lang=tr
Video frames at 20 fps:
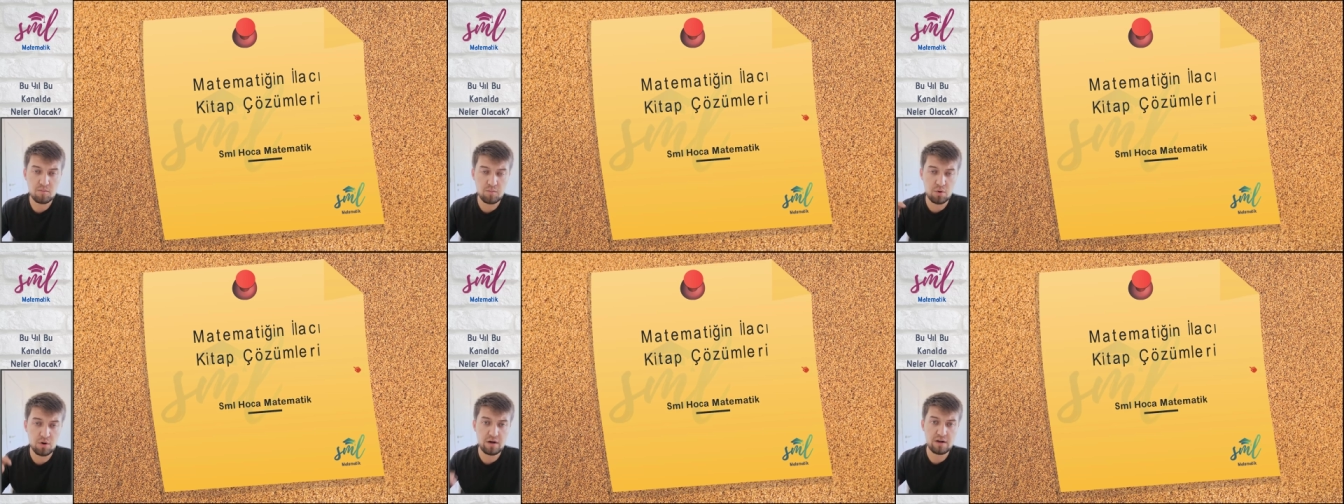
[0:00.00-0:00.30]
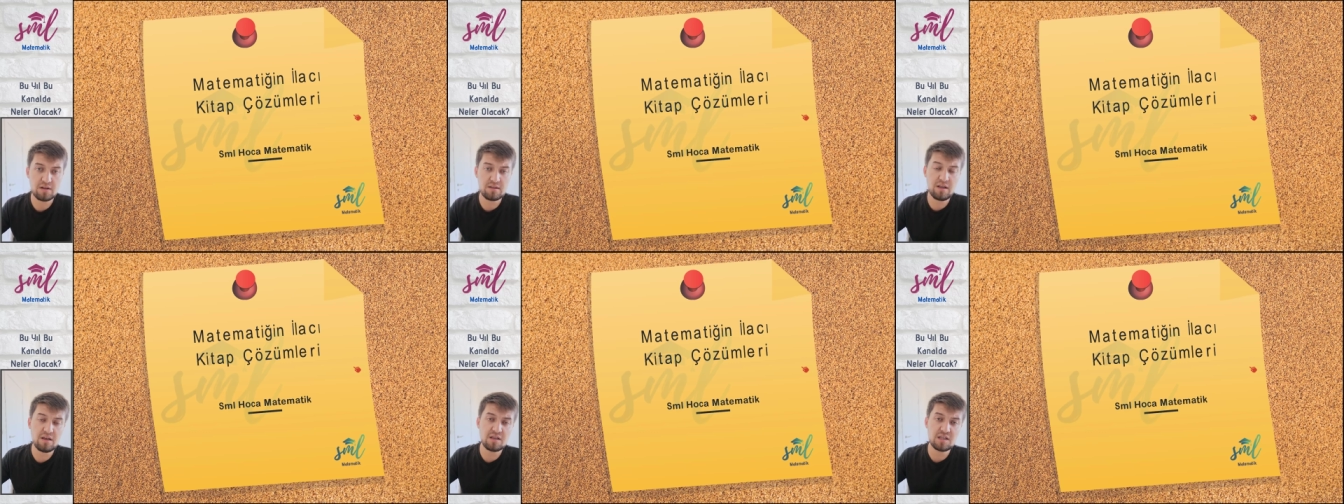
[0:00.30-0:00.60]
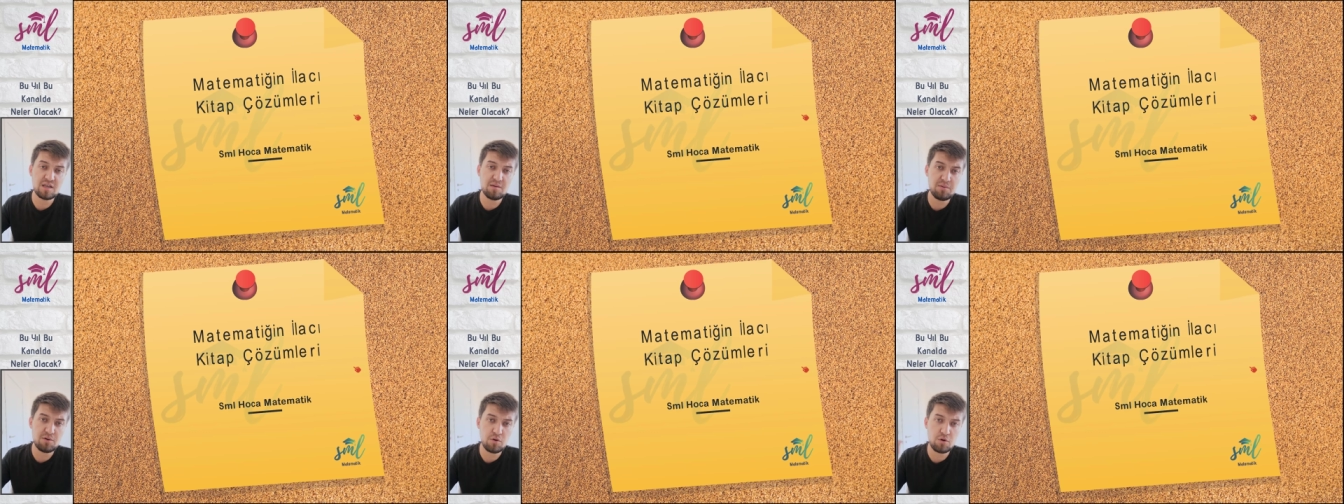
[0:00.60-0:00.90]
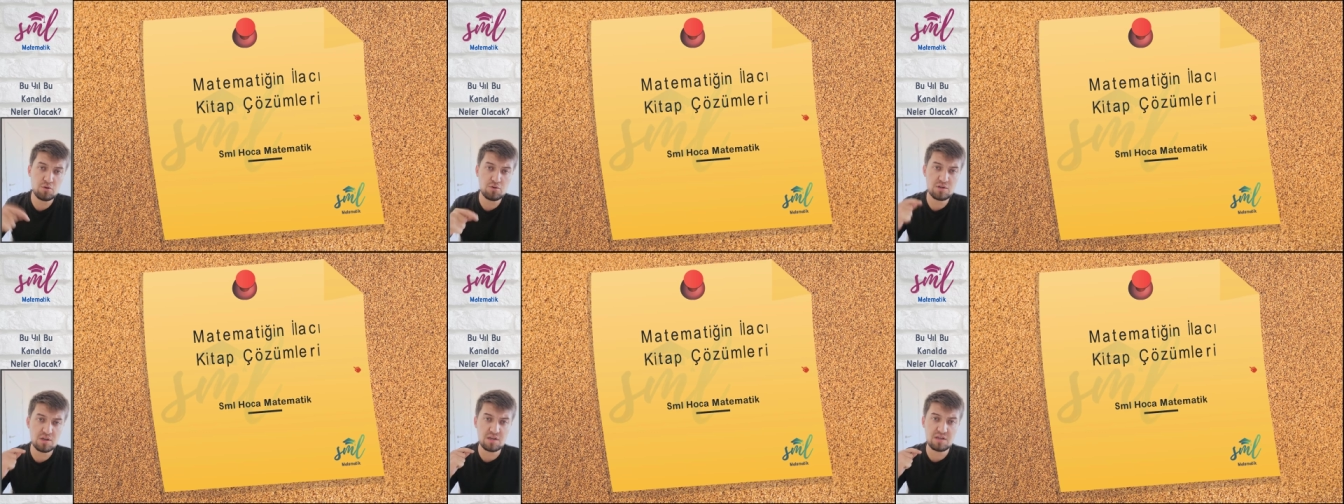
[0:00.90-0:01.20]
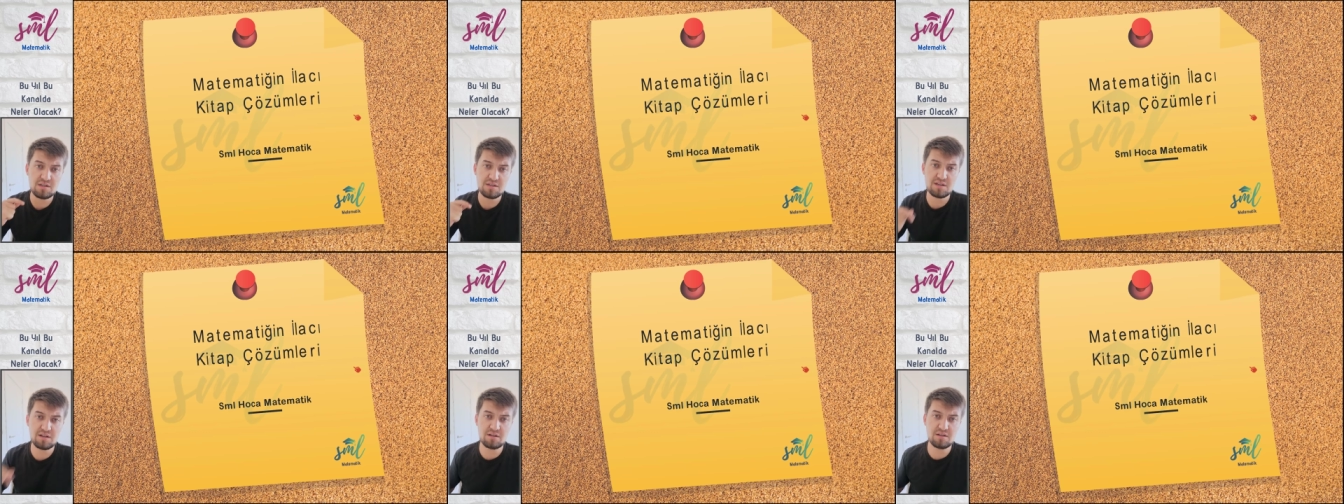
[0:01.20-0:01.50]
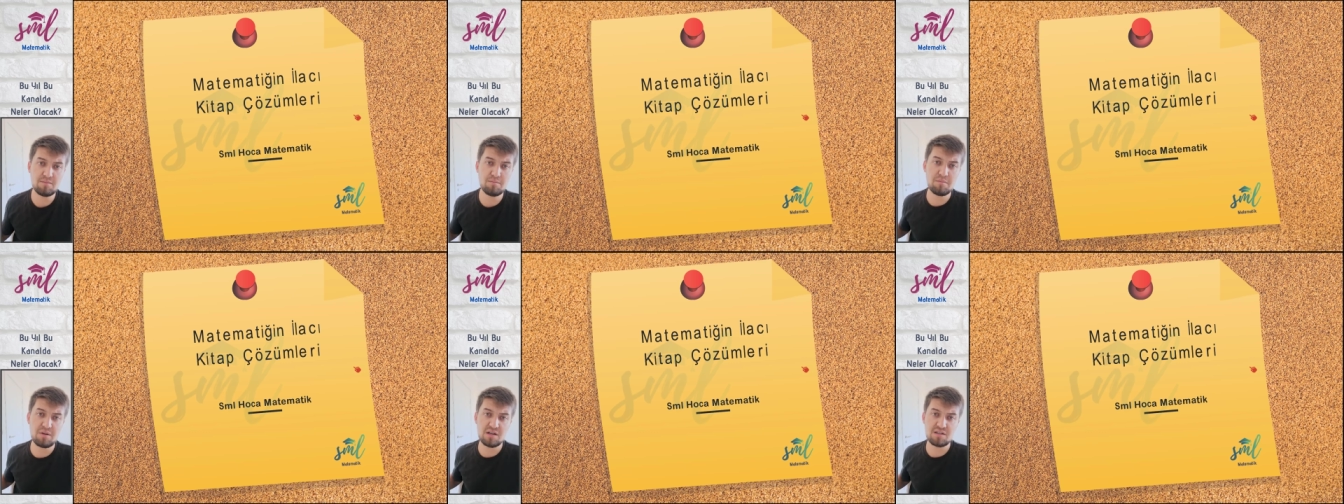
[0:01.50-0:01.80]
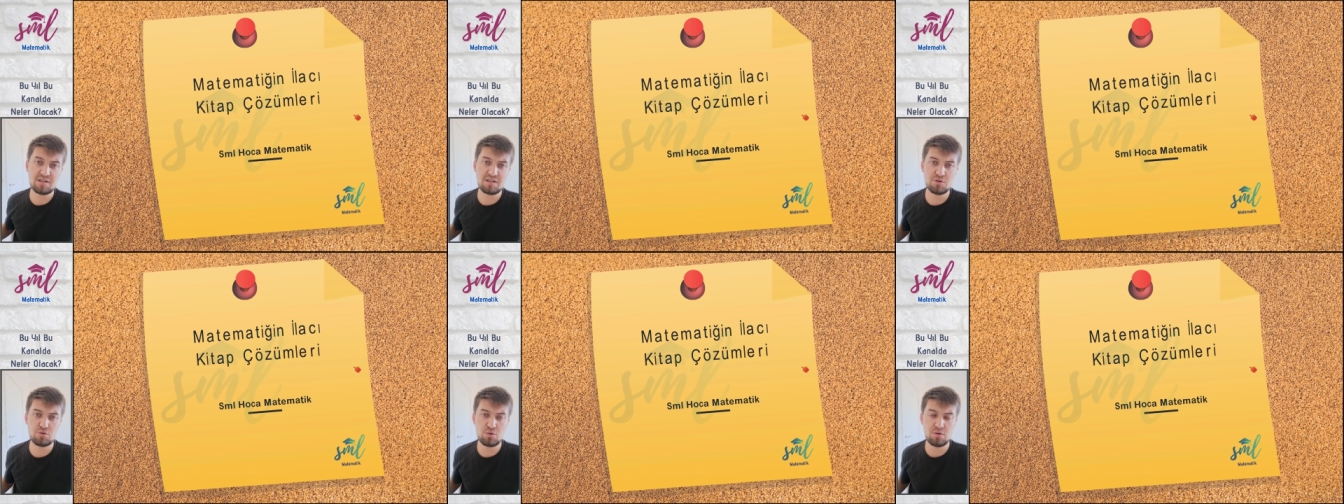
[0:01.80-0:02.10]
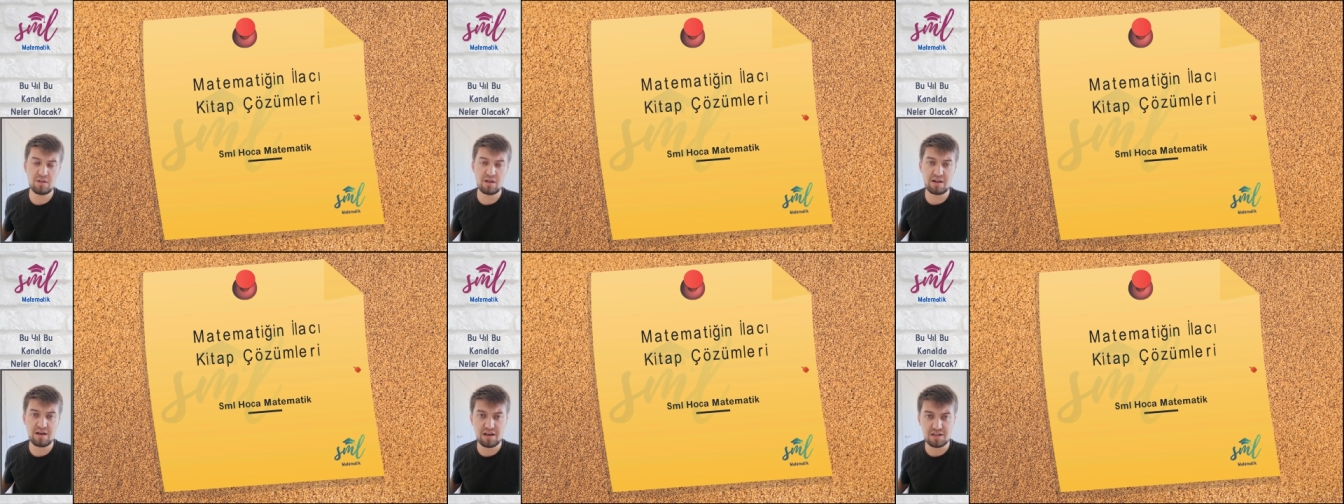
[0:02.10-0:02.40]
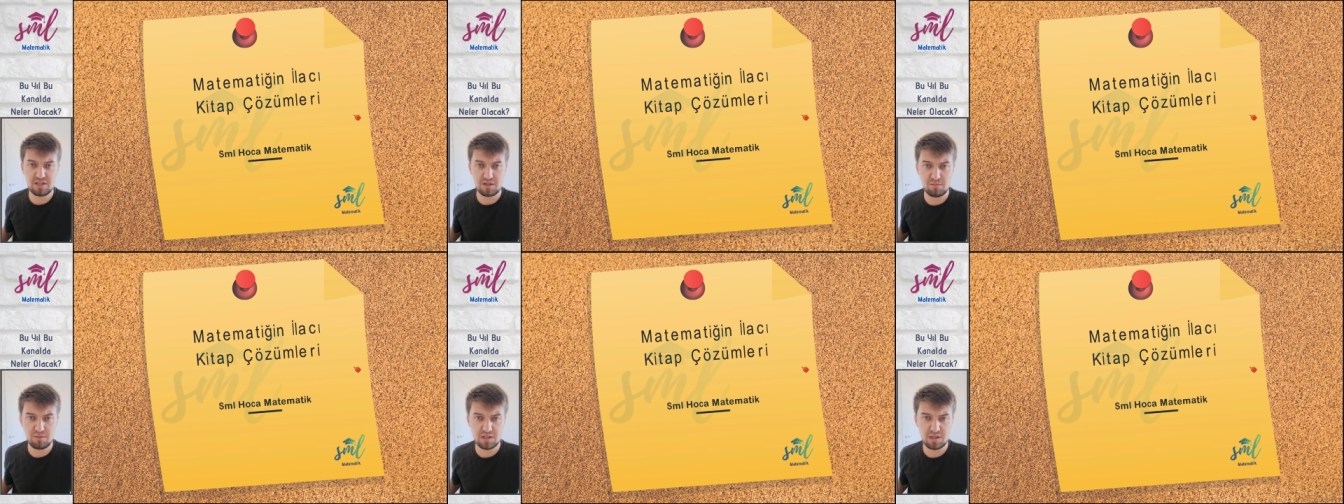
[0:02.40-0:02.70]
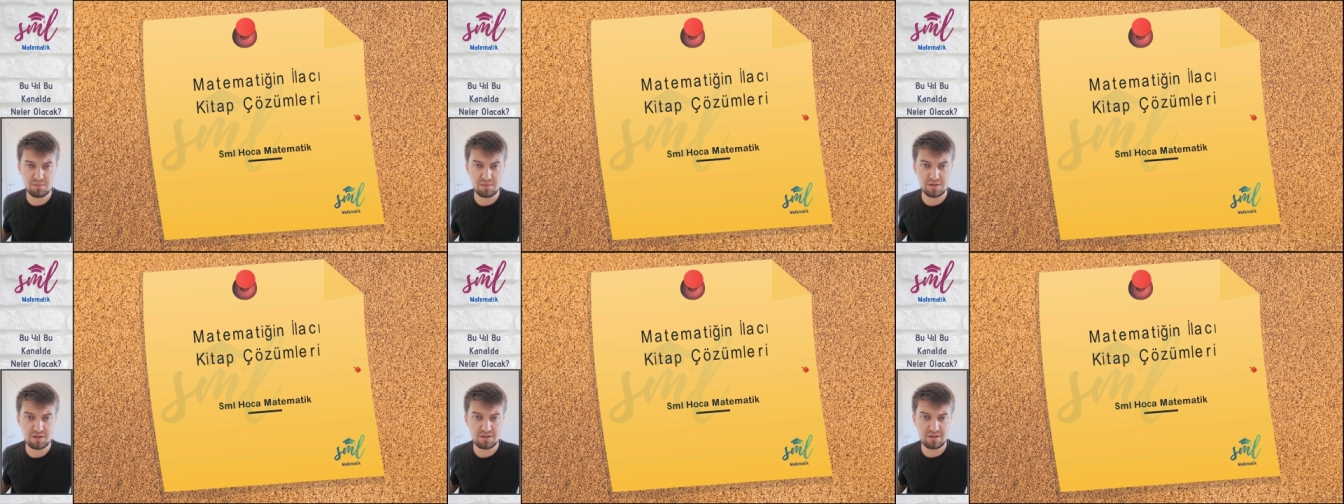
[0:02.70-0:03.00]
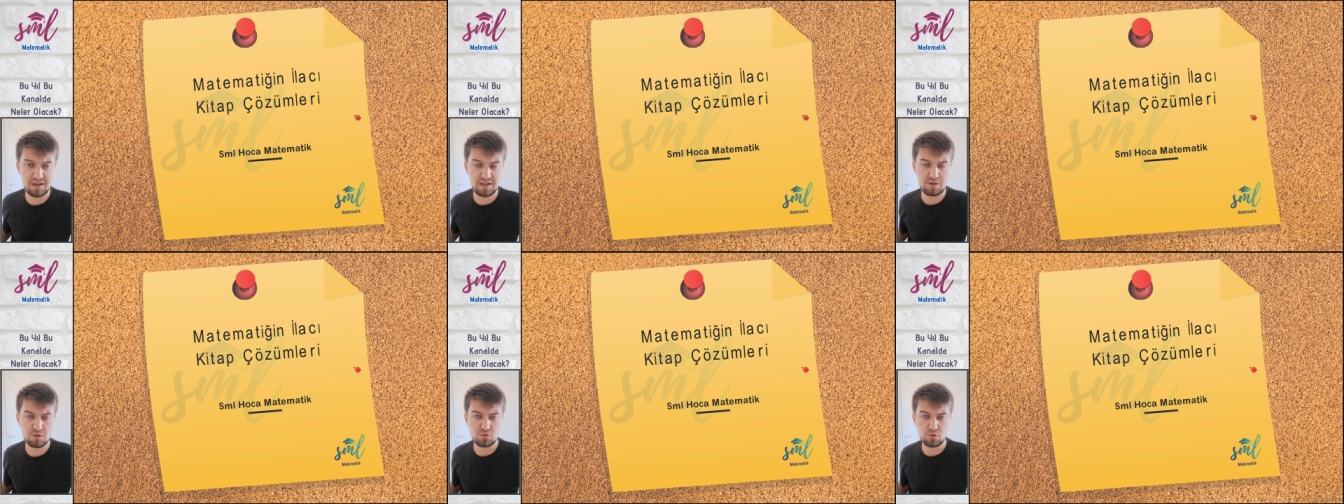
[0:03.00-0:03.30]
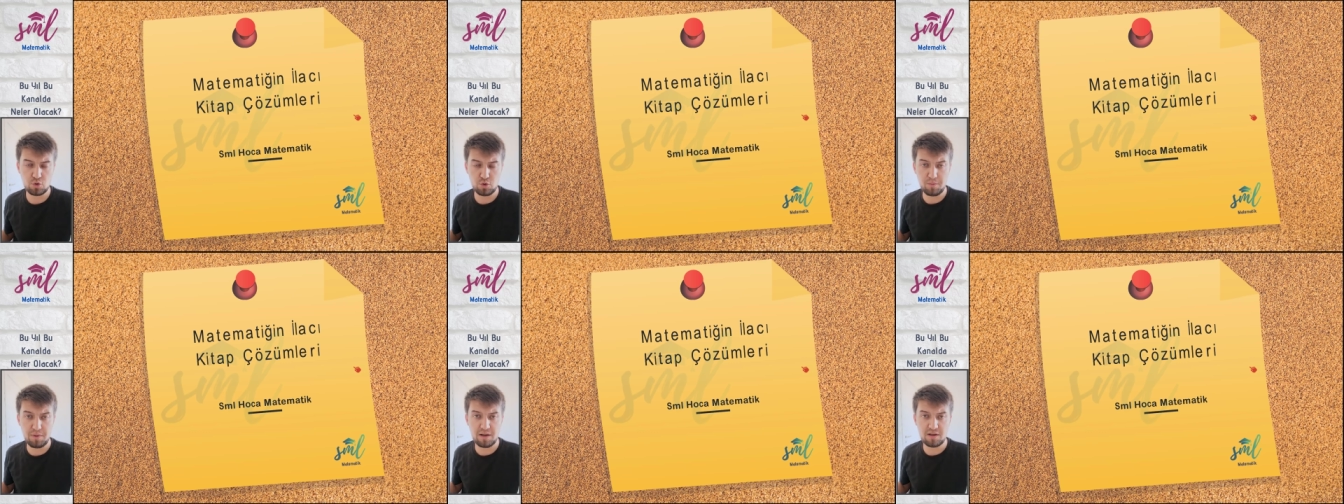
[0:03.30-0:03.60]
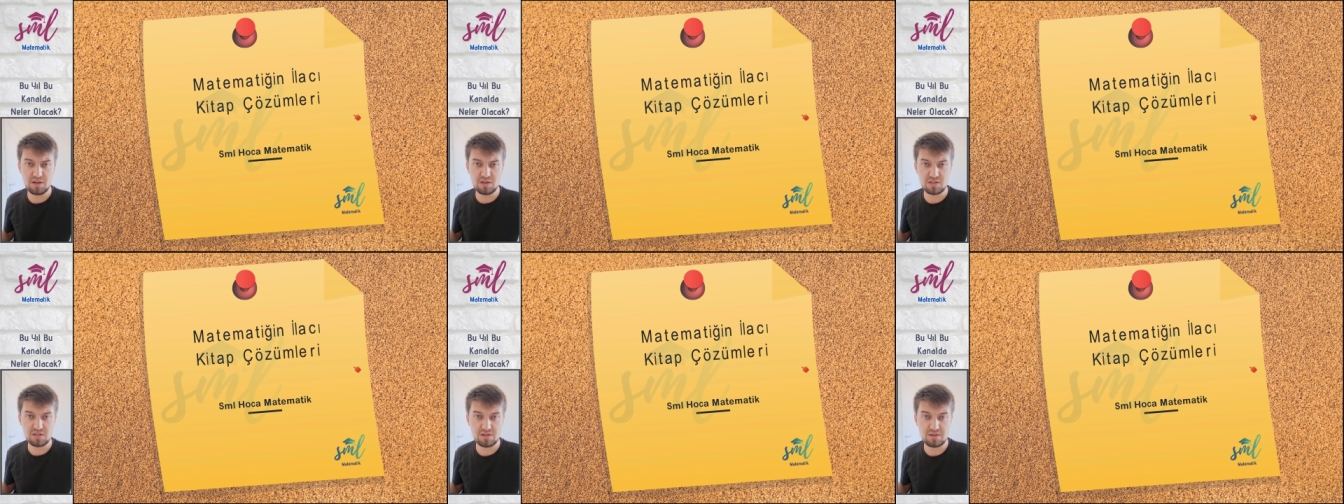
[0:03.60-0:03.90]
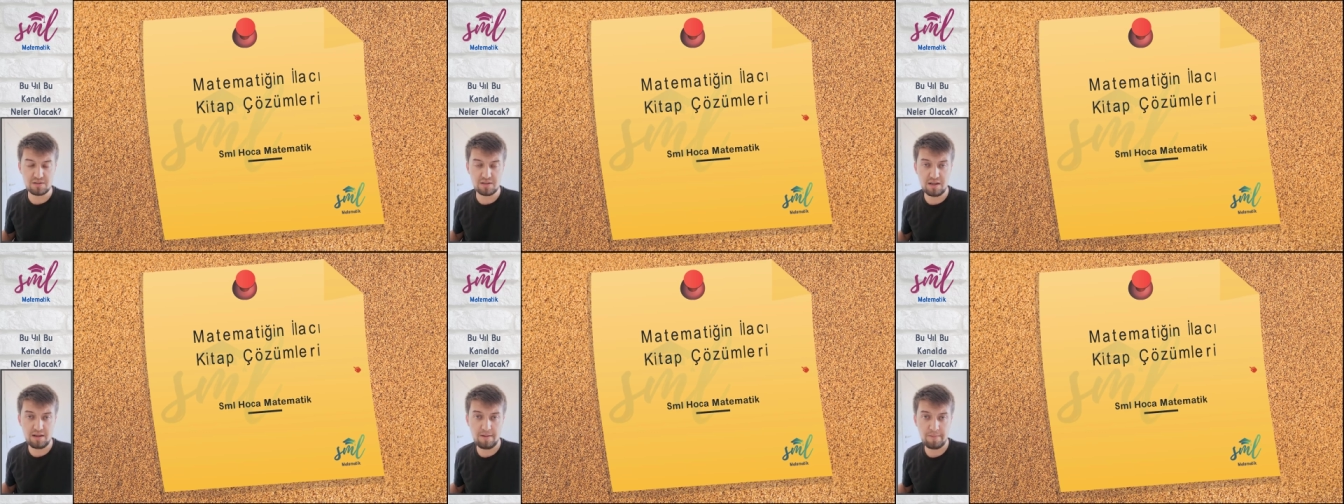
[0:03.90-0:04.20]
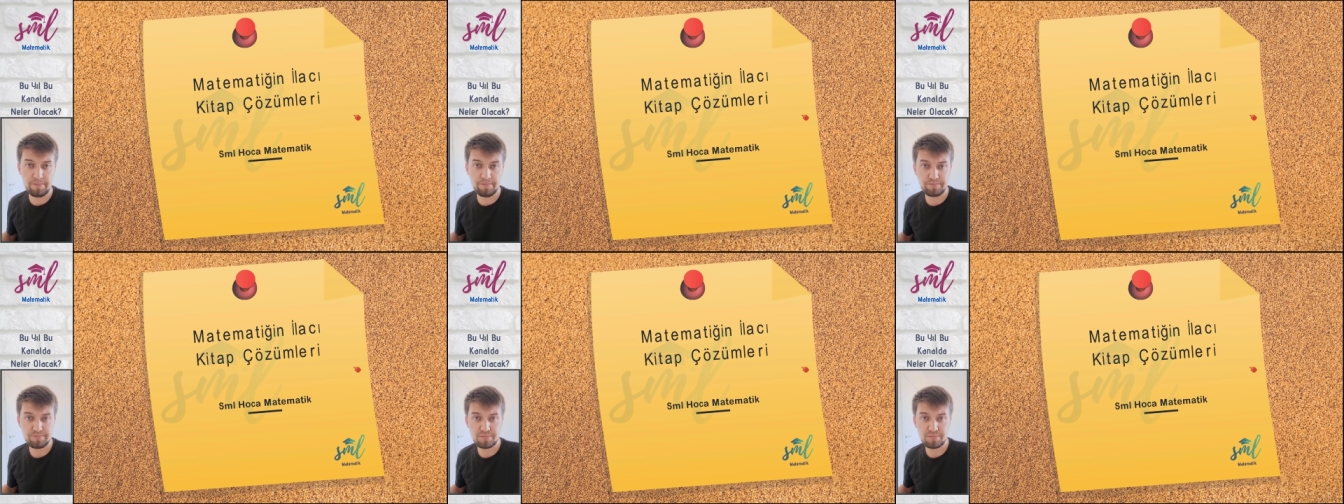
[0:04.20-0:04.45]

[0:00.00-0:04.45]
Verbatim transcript: Bu arada 2018 yılının baskısı olan Acil Matematik TYT Soru Bankası'nın da